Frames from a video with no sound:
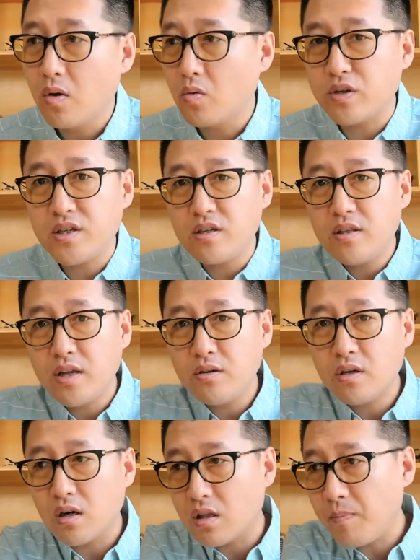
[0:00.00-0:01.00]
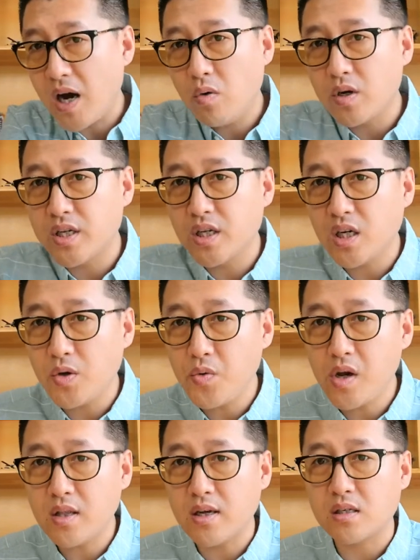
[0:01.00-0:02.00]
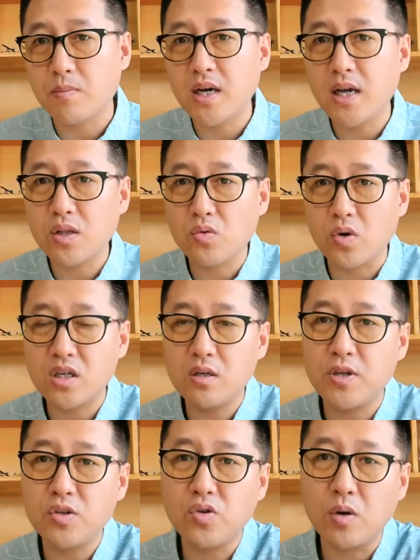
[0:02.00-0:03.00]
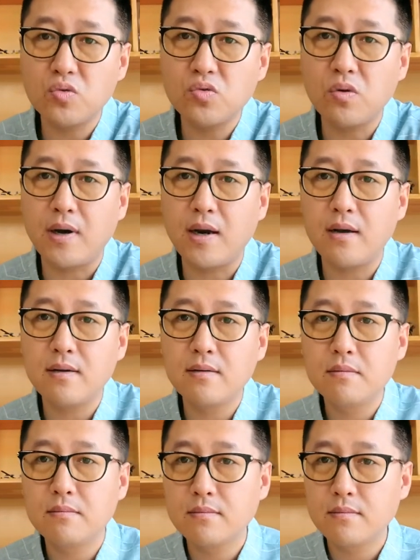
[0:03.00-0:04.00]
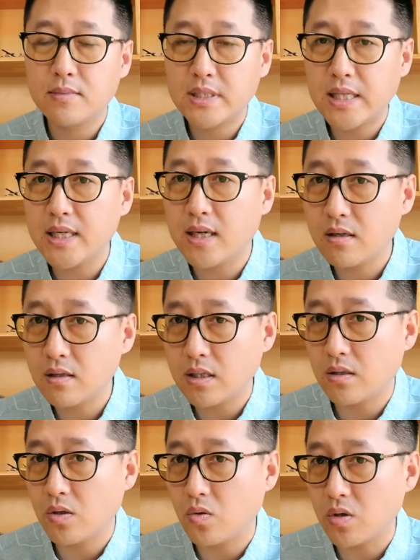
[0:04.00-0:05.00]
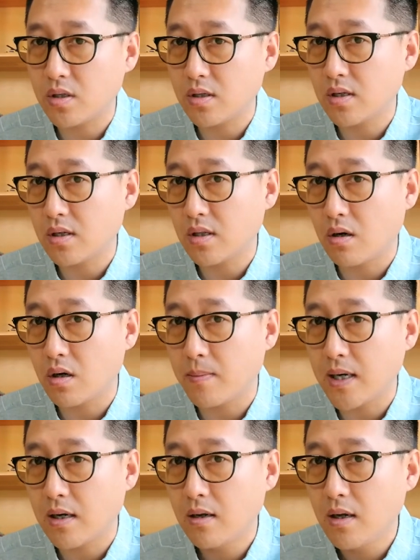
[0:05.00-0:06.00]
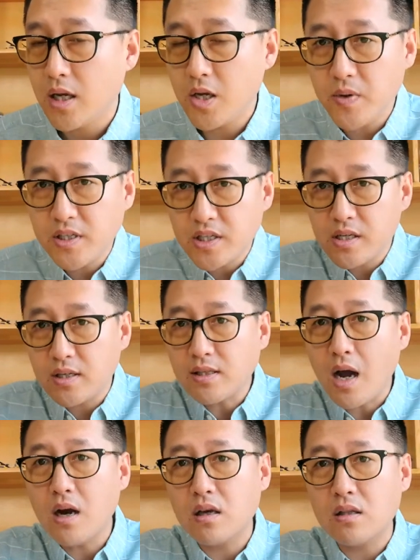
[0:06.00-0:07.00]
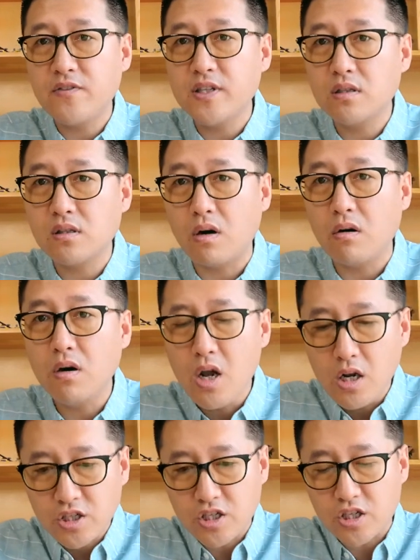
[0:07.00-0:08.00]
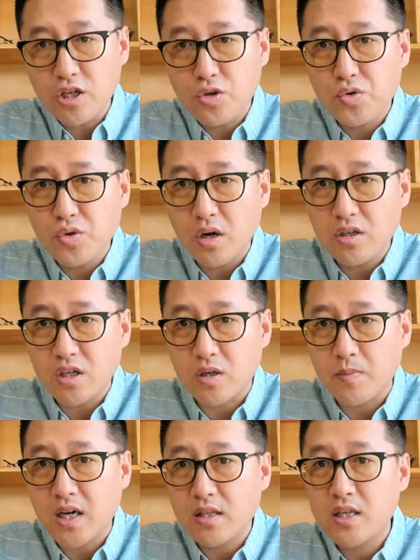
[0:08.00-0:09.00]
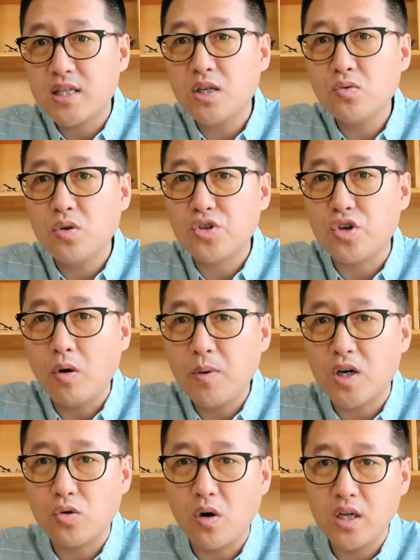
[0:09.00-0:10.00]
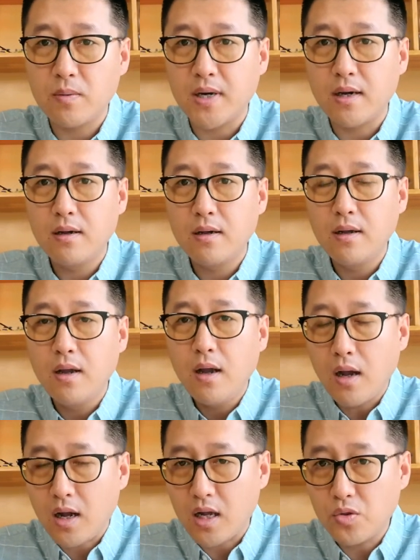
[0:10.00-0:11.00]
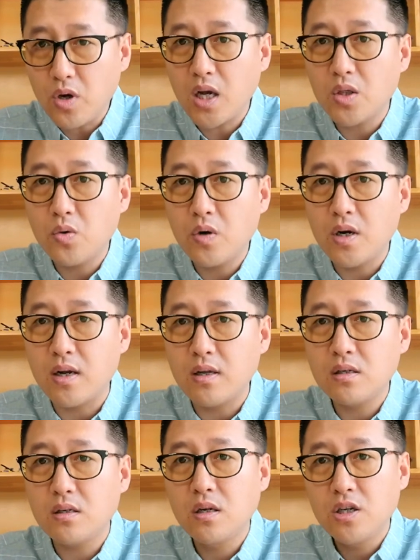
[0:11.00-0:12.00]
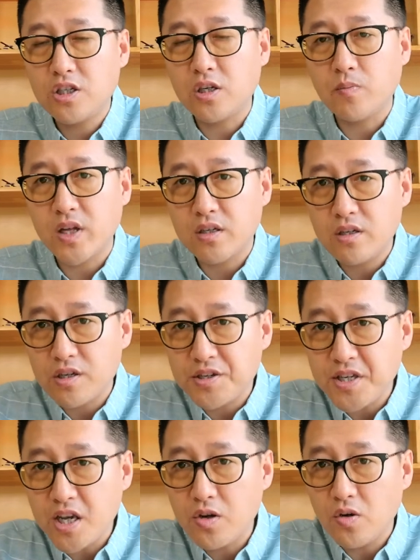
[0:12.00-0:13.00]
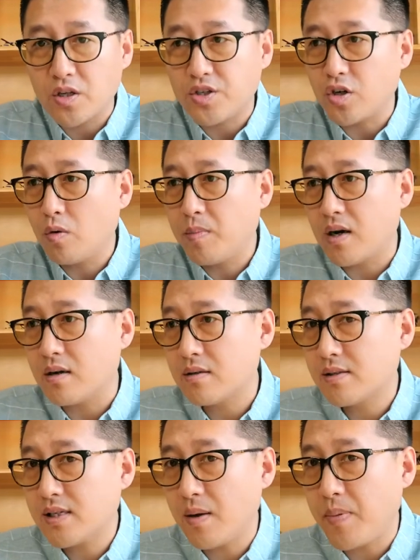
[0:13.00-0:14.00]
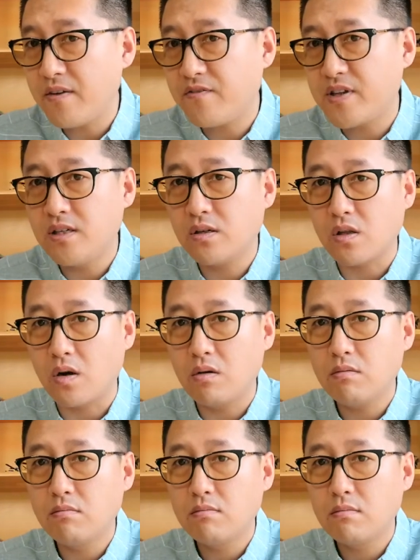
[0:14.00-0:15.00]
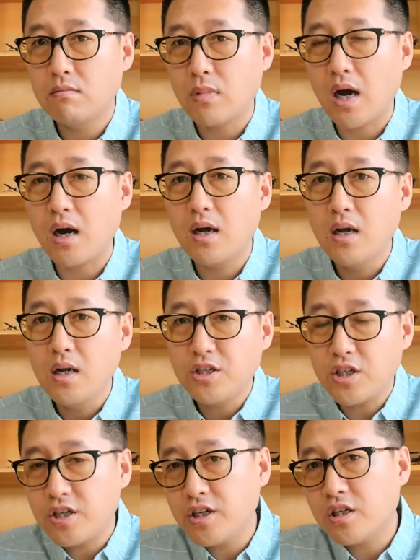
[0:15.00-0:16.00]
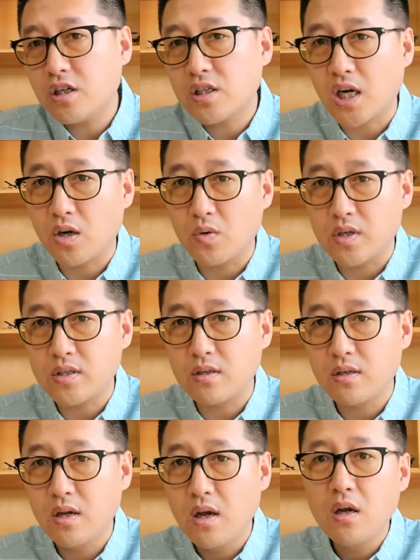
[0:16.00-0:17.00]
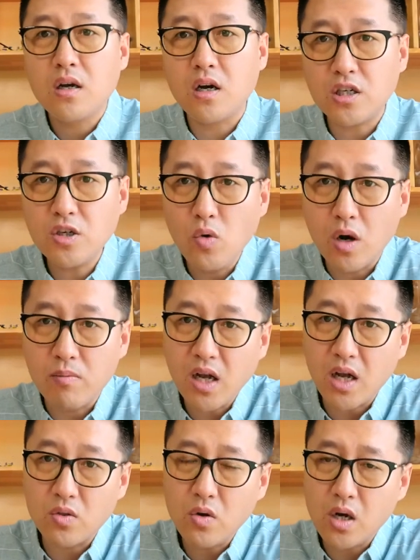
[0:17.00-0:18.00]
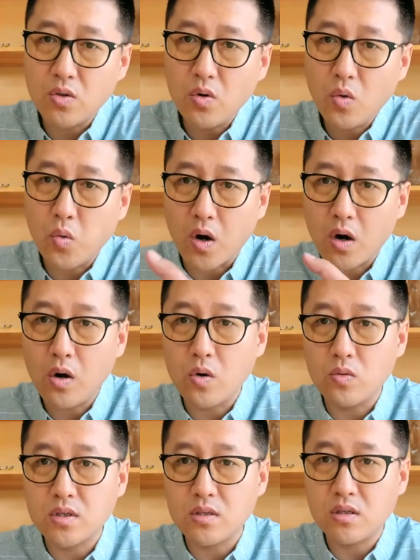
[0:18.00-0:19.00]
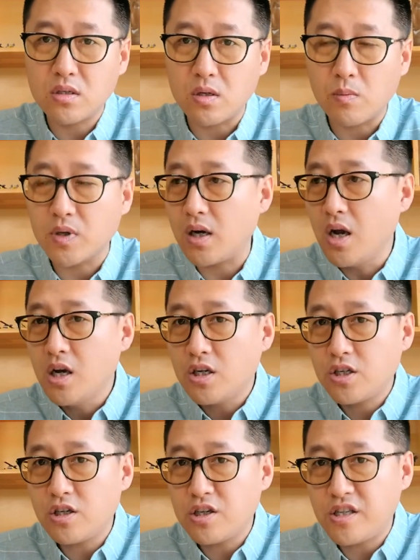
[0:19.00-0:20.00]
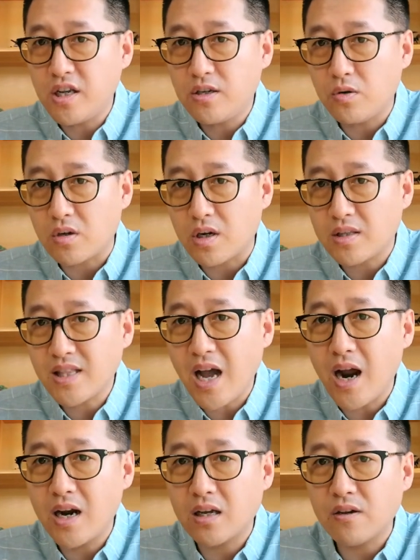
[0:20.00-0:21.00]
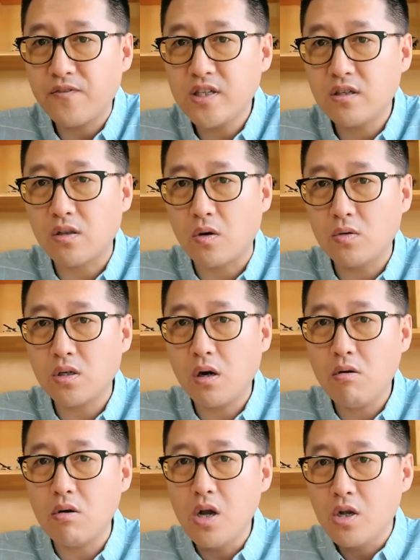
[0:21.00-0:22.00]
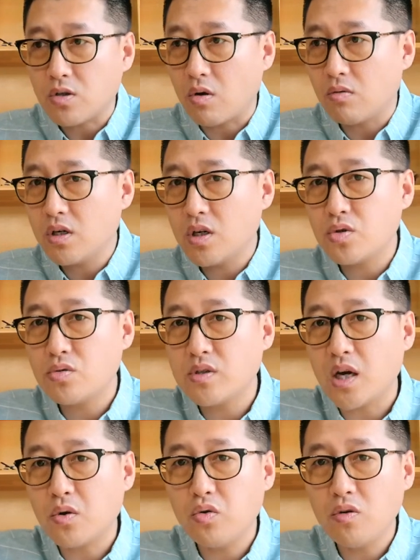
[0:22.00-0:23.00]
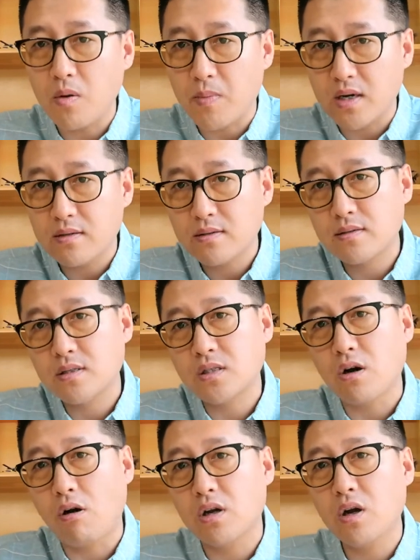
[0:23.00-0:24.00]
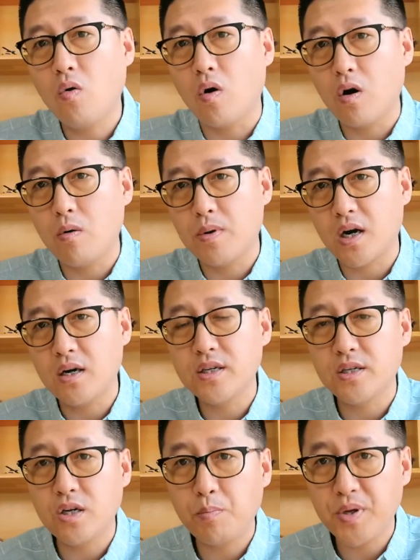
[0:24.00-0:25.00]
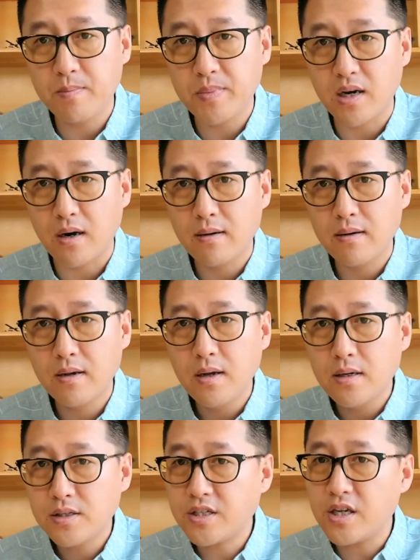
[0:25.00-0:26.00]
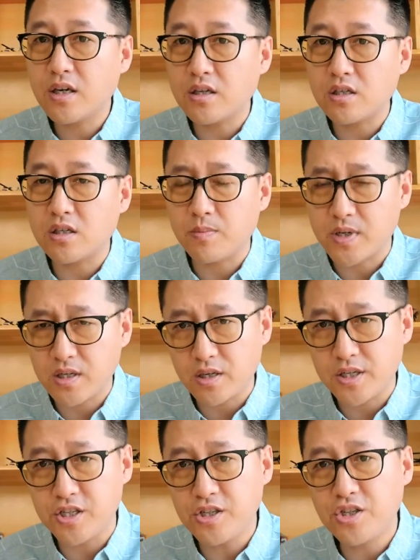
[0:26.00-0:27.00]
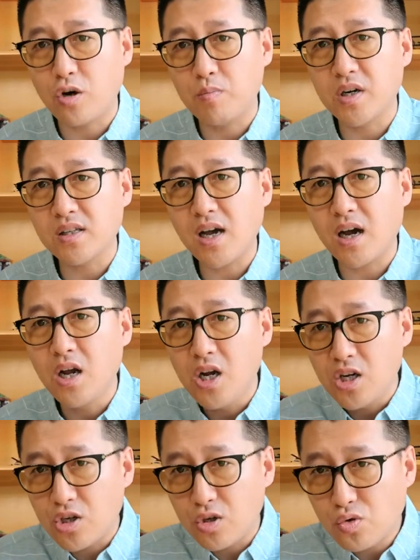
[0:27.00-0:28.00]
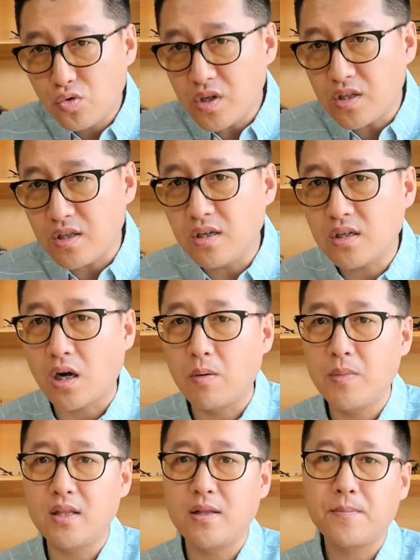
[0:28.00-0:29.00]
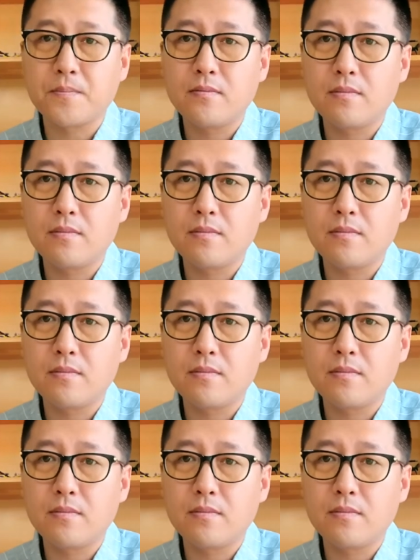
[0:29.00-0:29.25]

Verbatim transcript: 我七天就可能把我一个月的什么呀短视频全部做完了。大家能听懂我说的这个道理吧？因为这些大量的分镜头，只是需要你什么？你在做脚本创意吗？很多很多人是什么是先有了脚本再拍分镜头啊？这是一个正常逻辑，可是我们很多很多广告公司是什么呢？是先有了大量的分镜头之后，从这个素材库里面找这个广告片，也叫拼片这个是什么？是以小博大，是最低成本的。